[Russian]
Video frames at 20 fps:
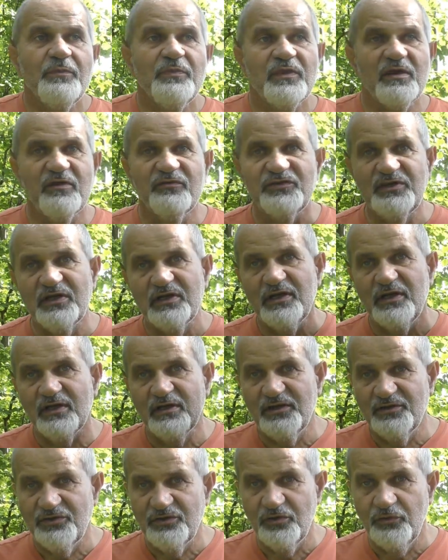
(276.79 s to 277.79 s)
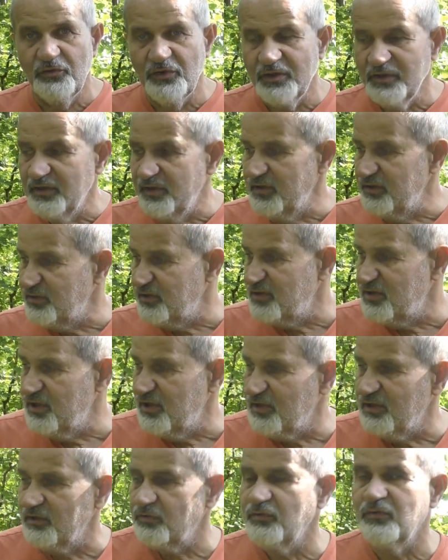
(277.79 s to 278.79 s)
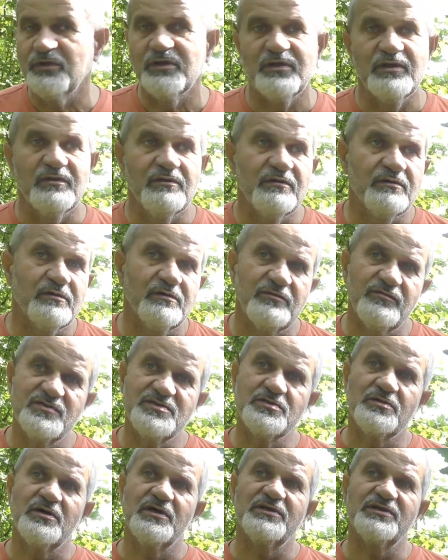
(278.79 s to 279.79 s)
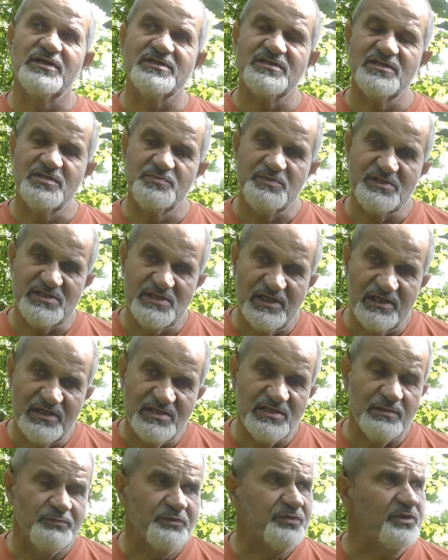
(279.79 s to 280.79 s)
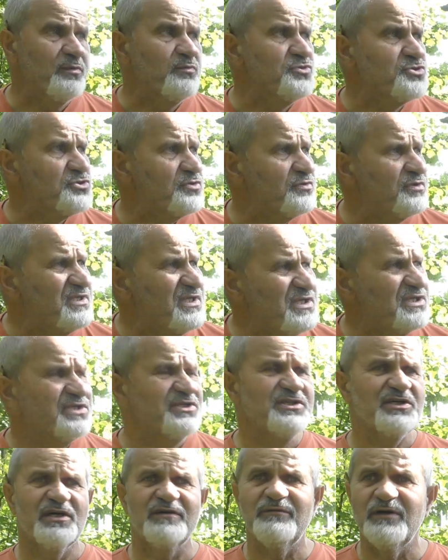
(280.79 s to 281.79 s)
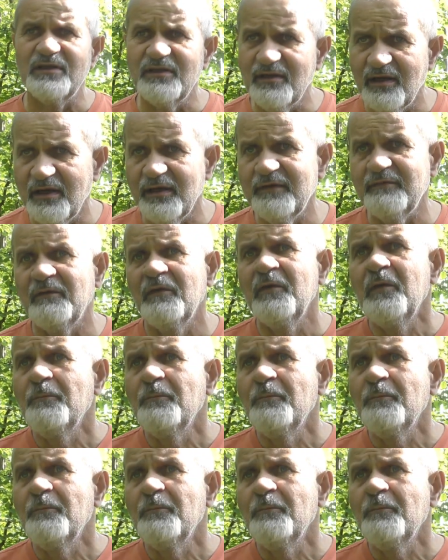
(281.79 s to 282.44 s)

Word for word: э, вторая категория – это те, которые высококлассные специалисты, потому что их не хватает.